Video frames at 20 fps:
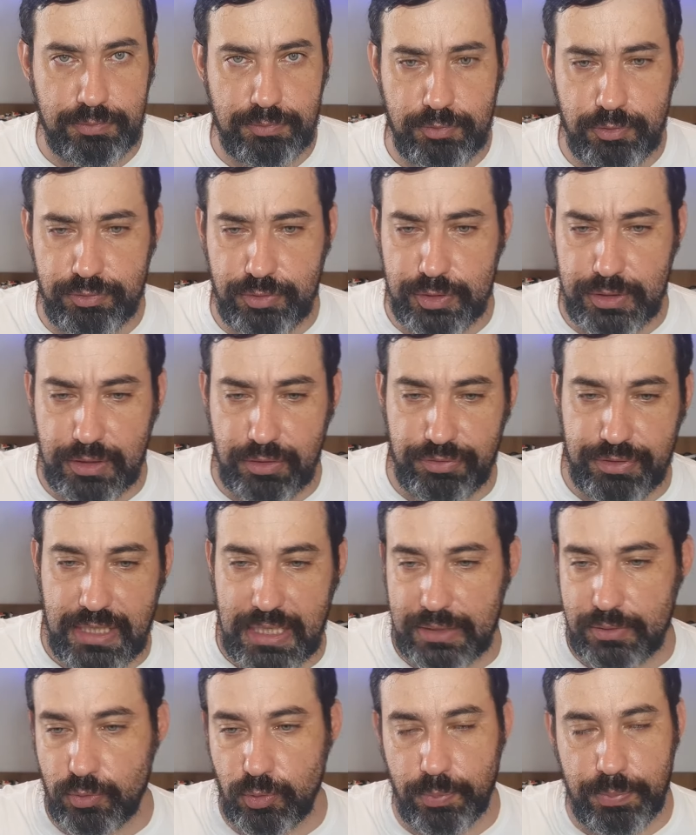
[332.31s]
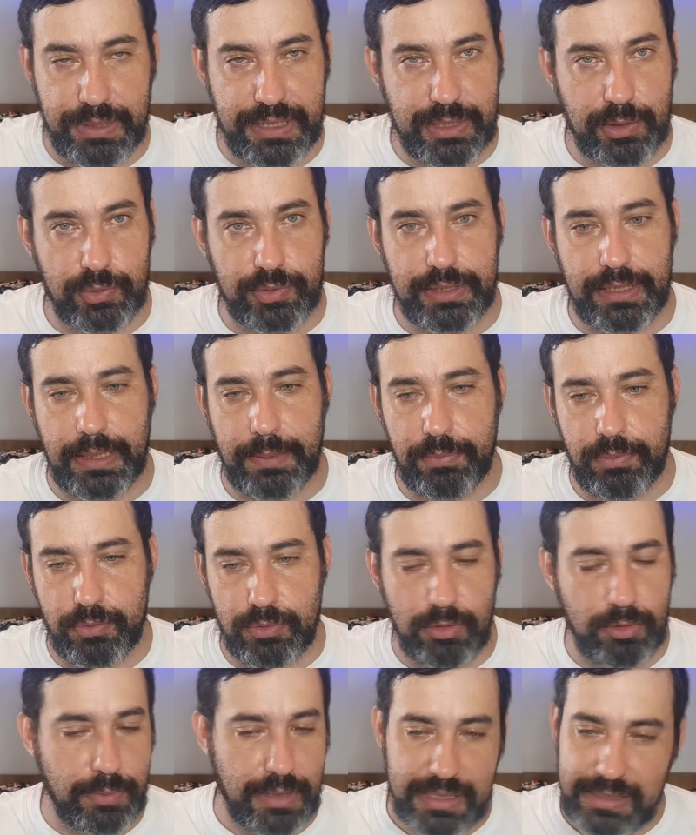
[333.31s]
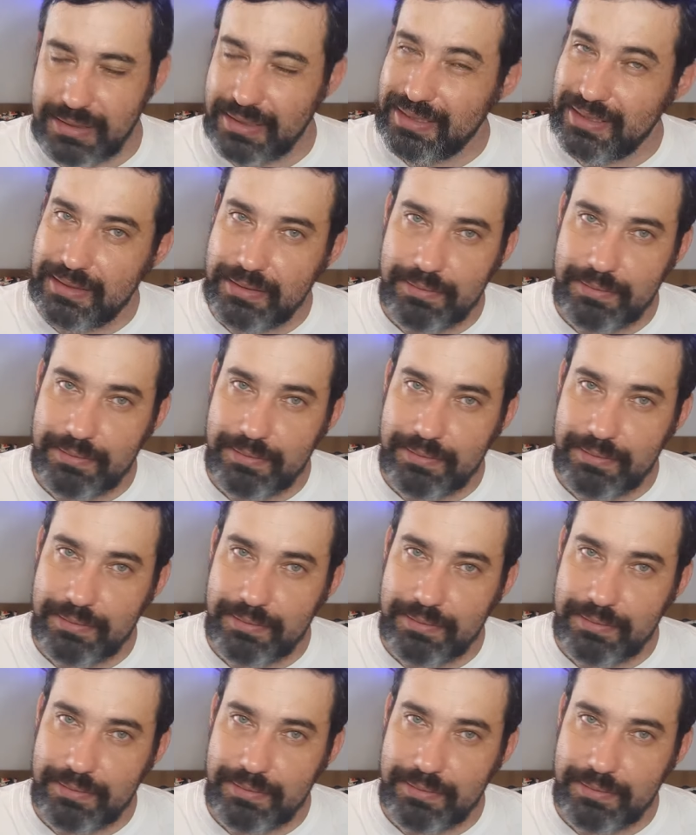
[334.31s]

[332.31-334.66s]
não foi danificado, não perdeu tempo, não tudo mais.